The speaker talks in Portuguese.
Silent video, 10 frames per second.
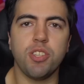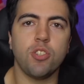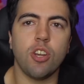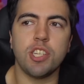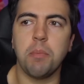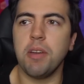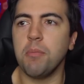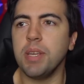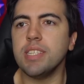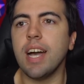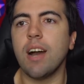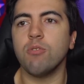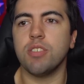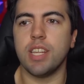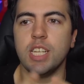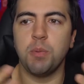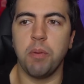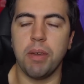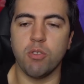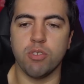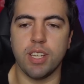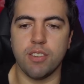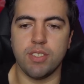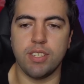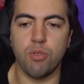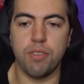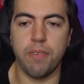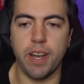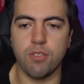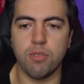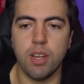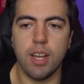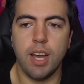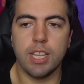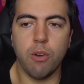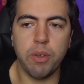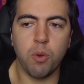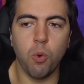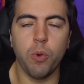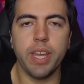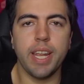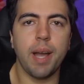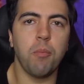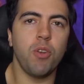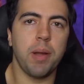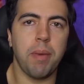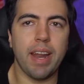Se só já é meio bizarro os três primeiros anos desse universo não incluírem a Mulher